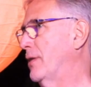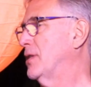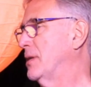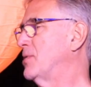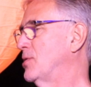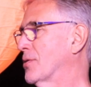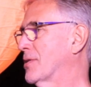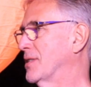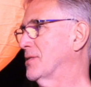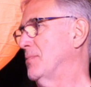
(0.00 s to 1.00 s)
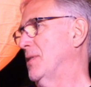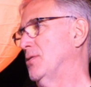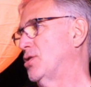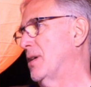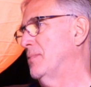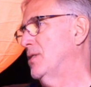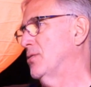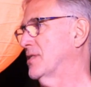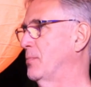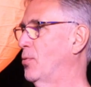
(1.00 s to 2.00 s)
il y avait des petits orchestres, mais jamais
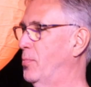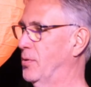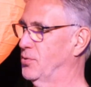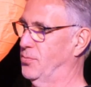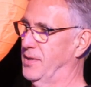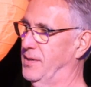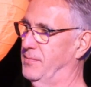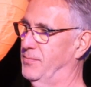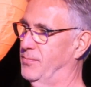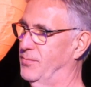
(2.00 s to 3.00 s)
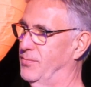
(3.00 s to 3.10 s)
dans ces proportions-là. Il y a une